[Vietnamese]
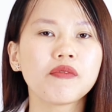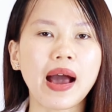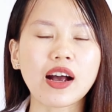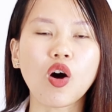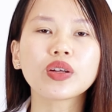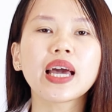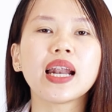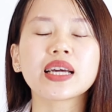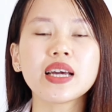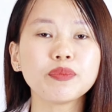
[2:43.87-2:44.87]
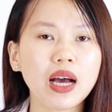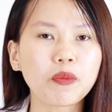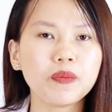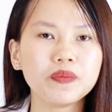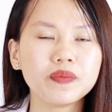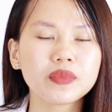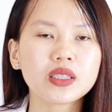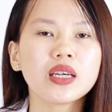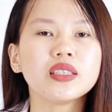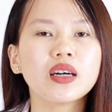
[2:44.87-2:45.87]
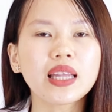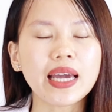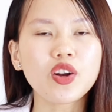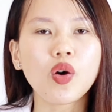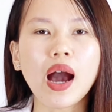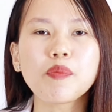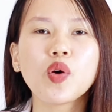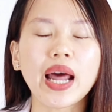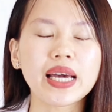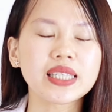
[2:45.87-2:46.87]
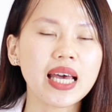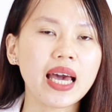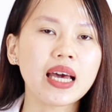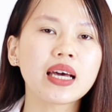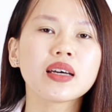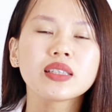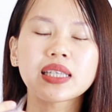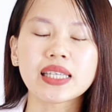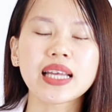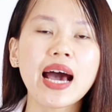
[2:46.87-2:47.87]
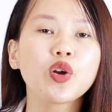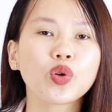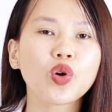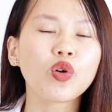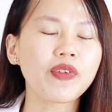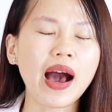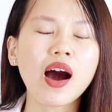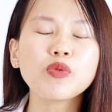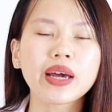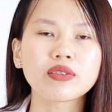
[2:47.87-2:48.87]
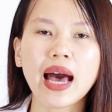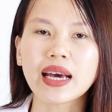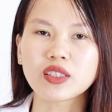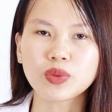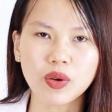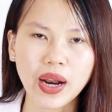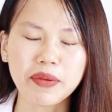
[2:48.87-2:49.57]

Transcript: và có thể là nghiêm trọng. Những thay đổi hormone này sẽ xảy ra đột ngột và không kéo dài trong nhiều